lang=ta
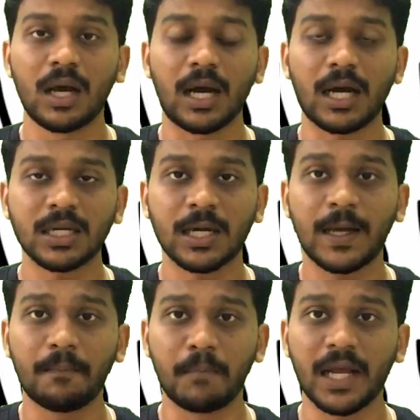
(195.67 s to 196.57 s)

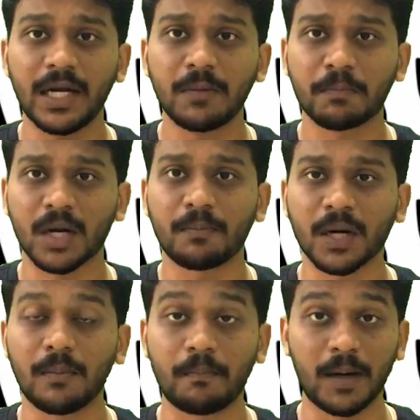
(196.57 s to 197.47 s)
ஹார்ட்டில் பிளட்
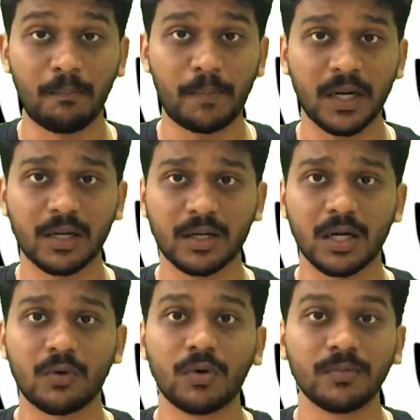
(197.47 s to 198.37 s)
ப்ராப்பராக பம்ப்
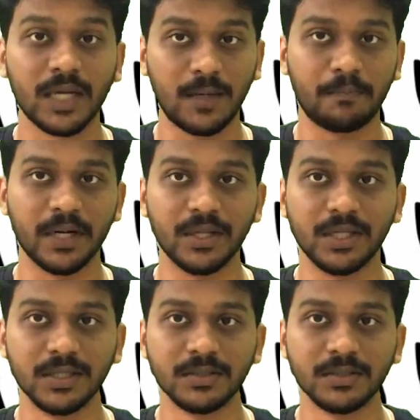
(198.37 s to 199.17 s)
ஆகிறதுக்காகவும் ஹெல்ப் பண்ணுது